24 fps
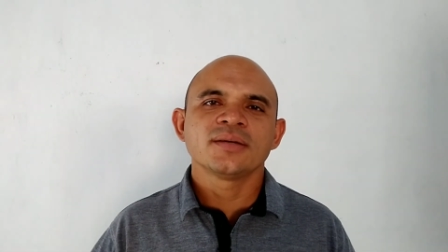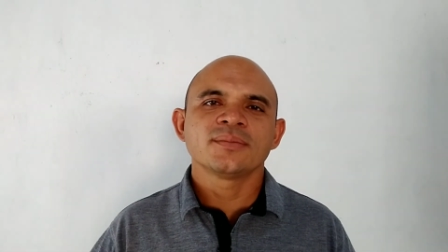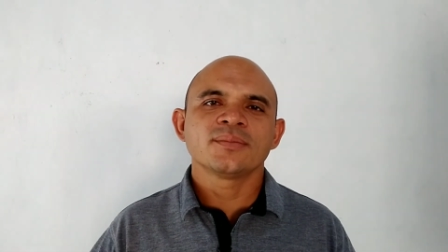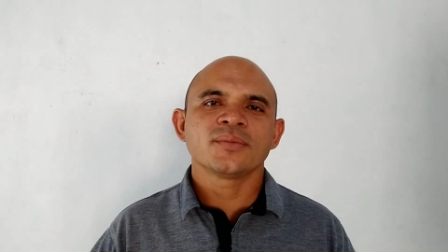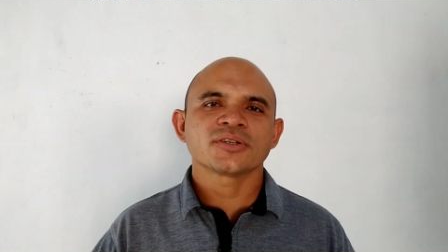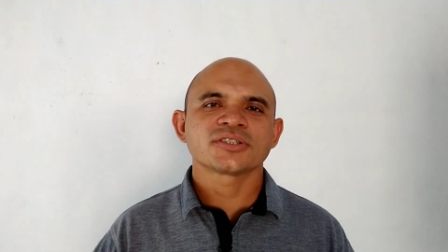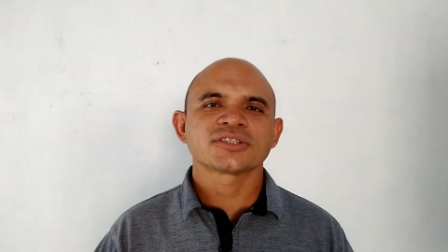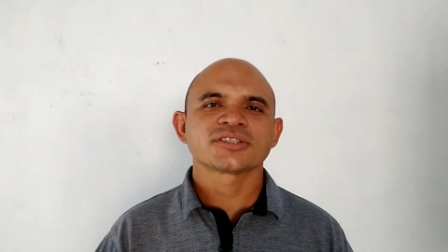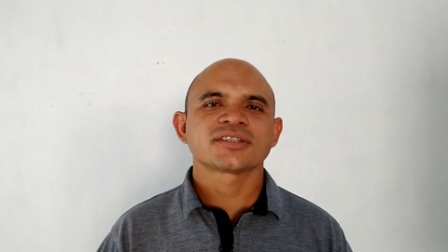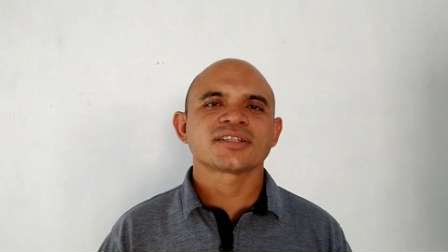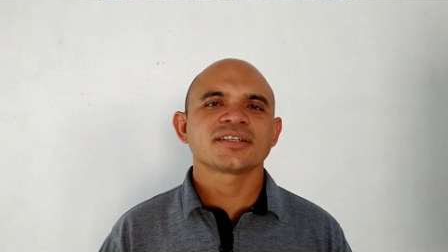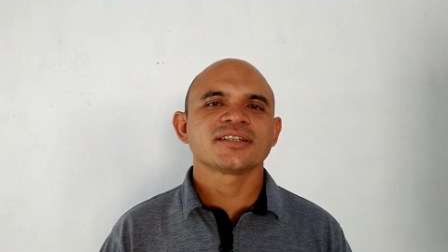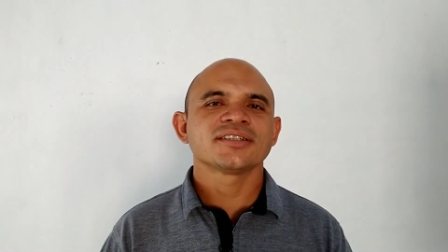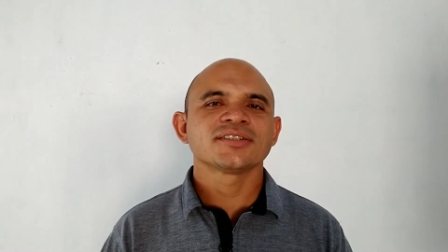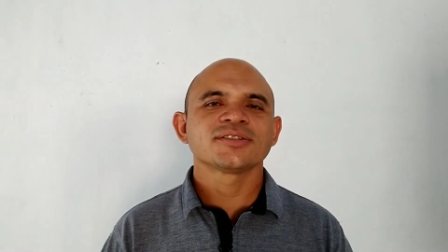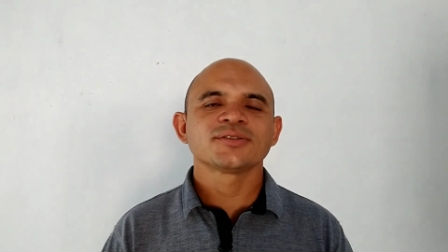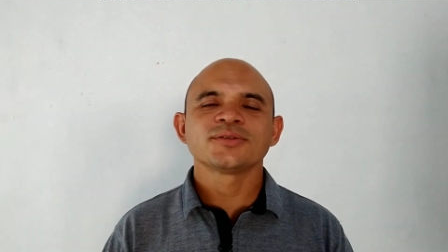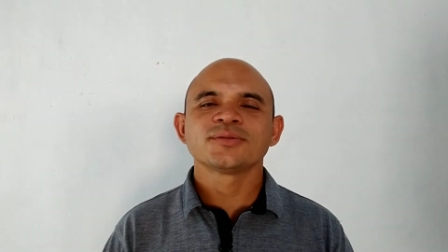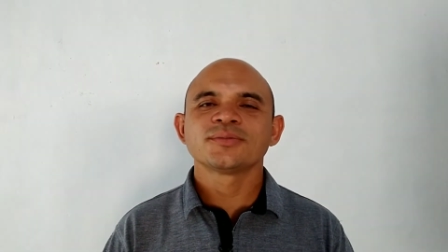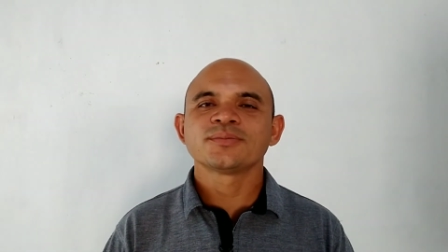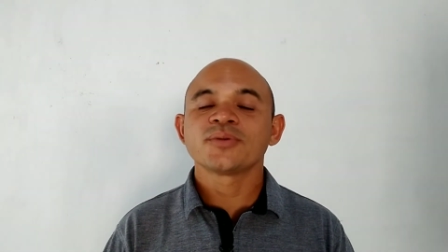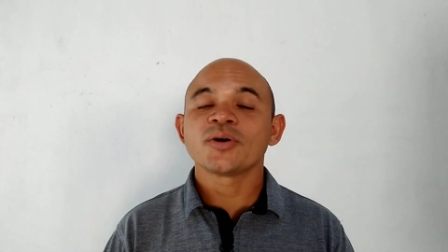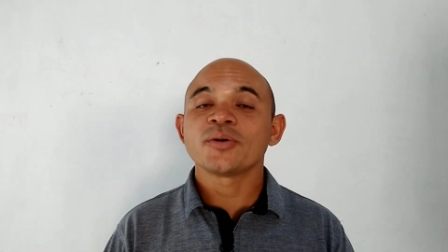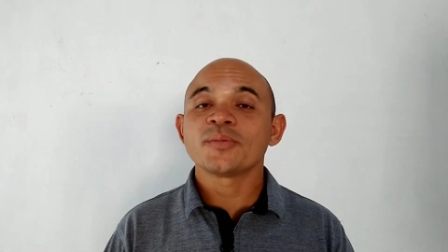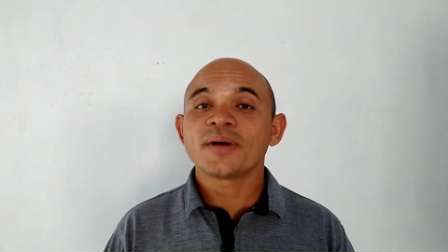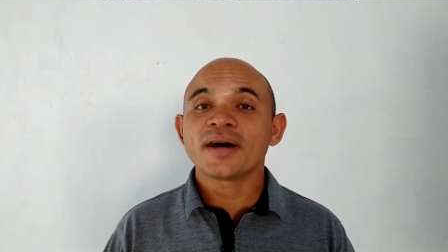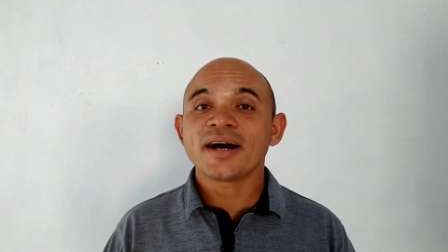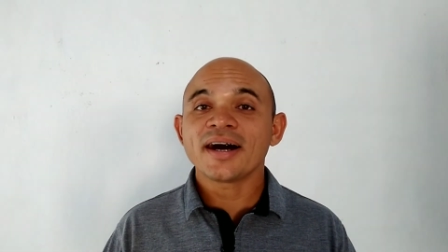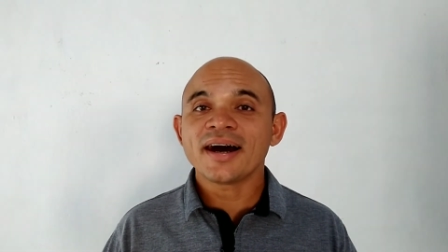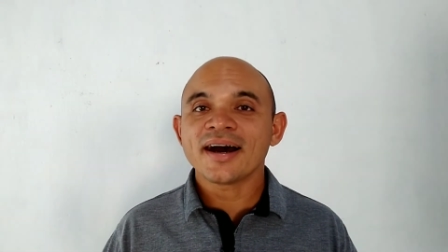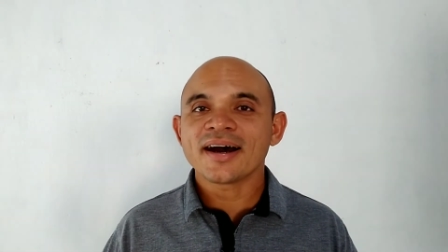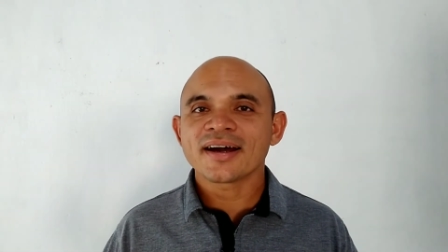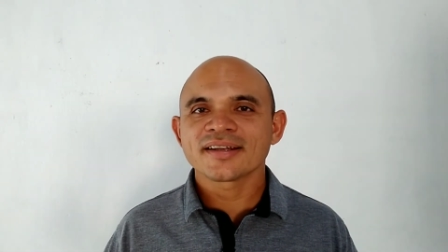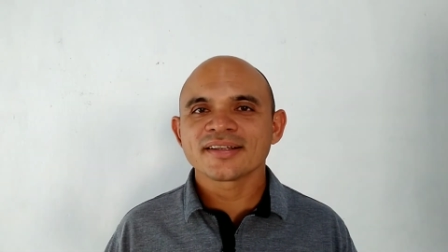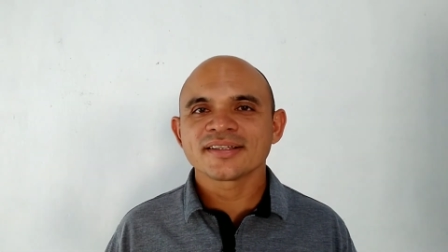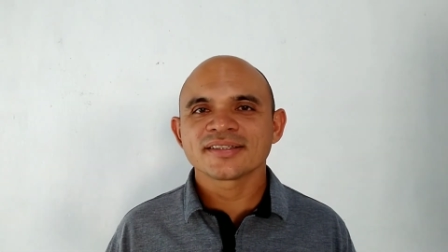mostrando
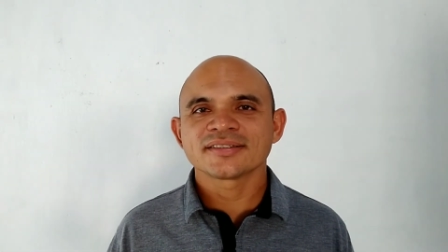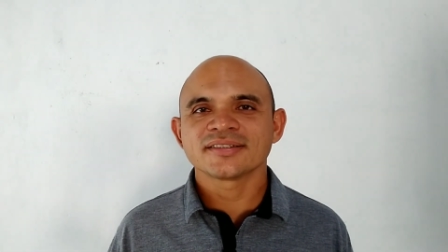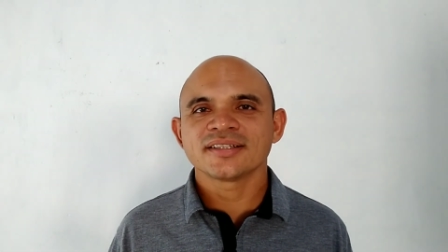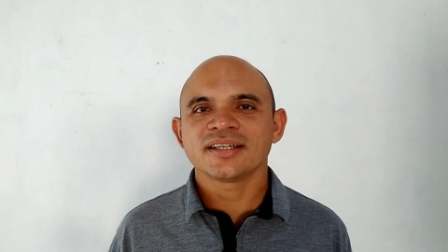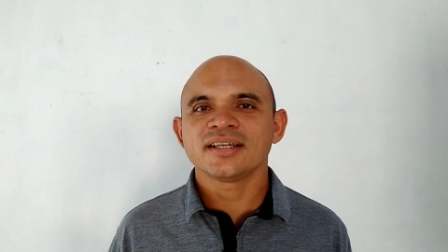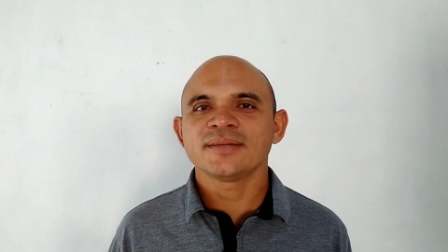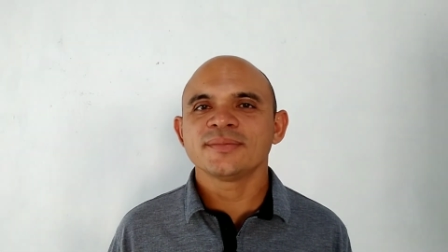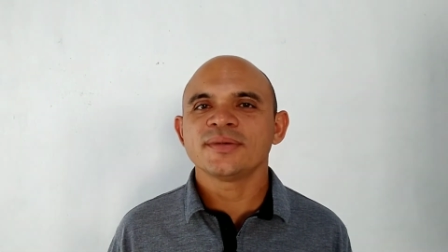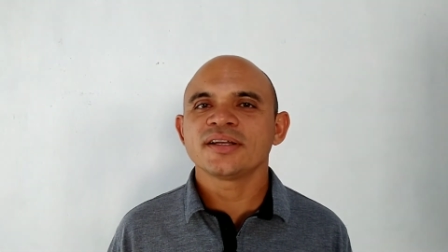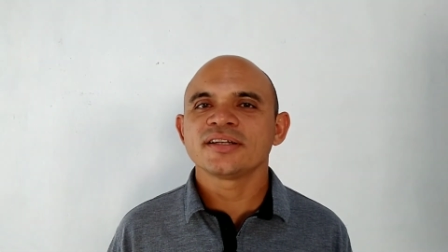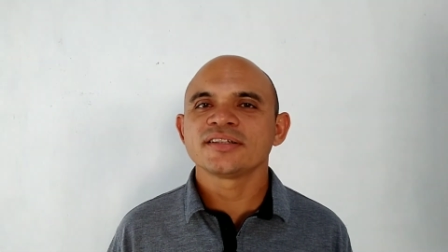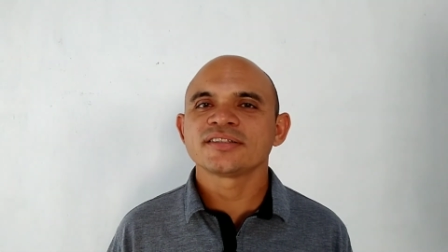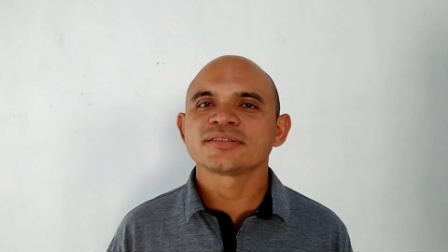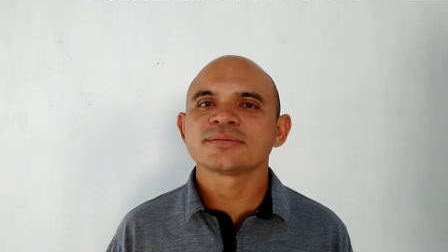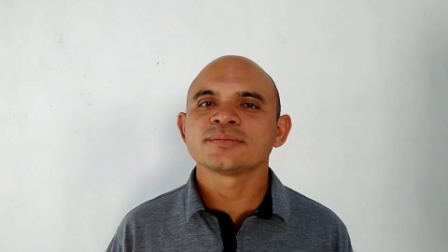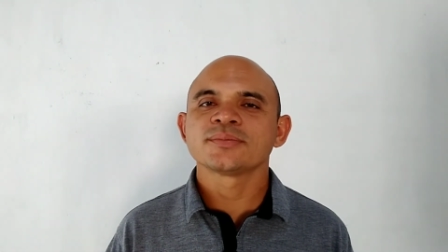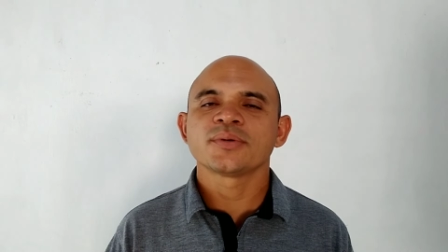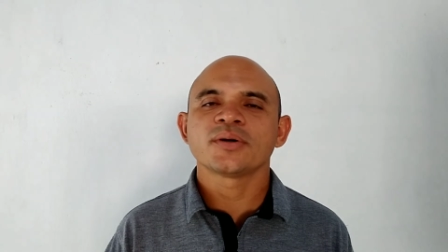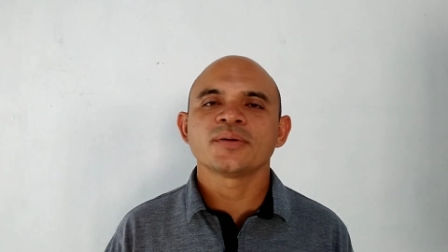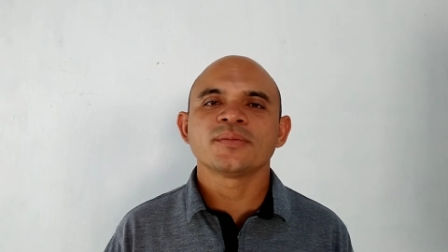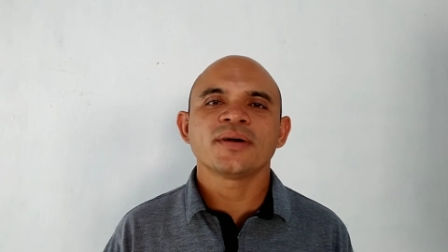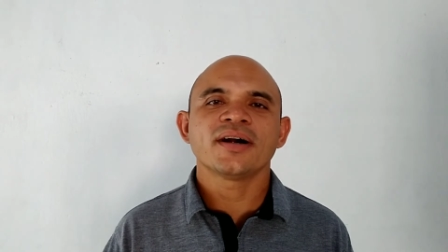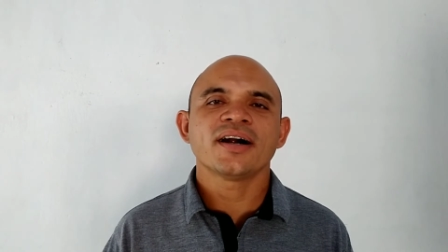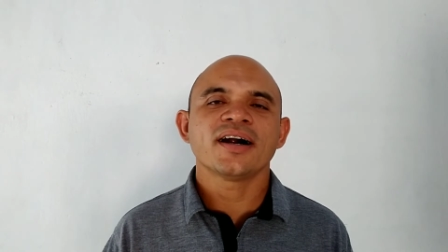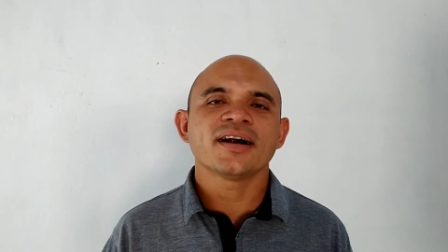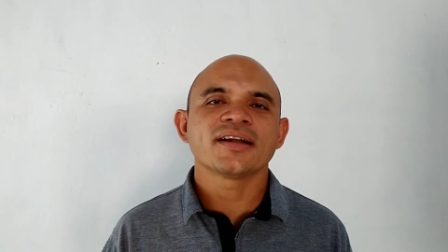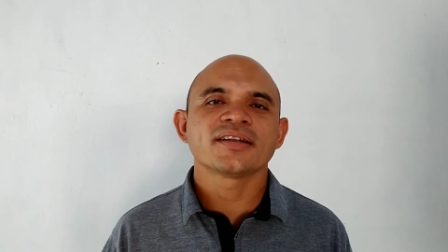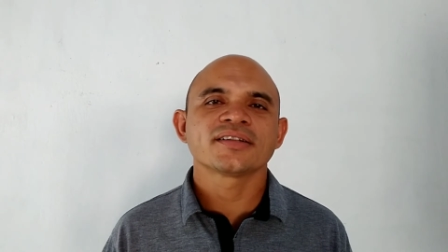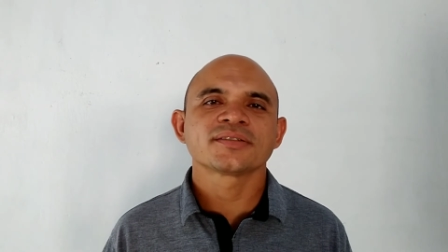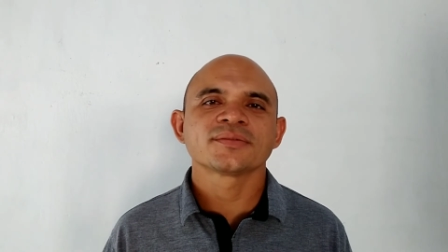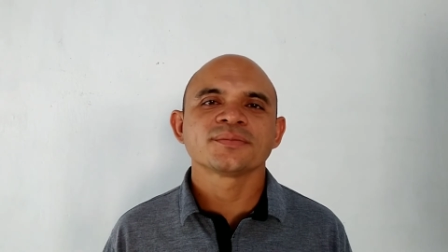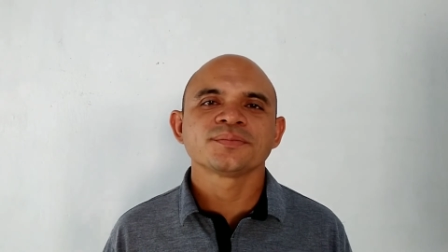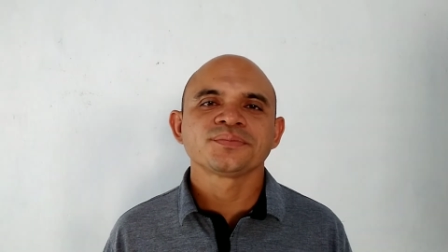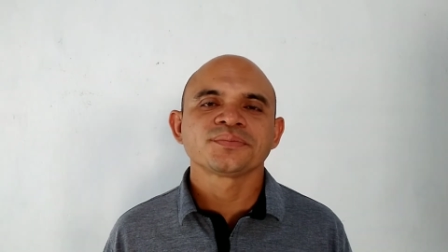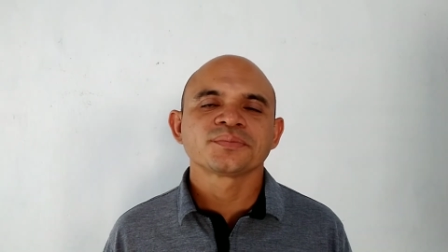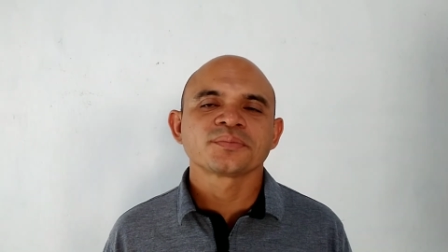pomares, né, belíssimo pomares,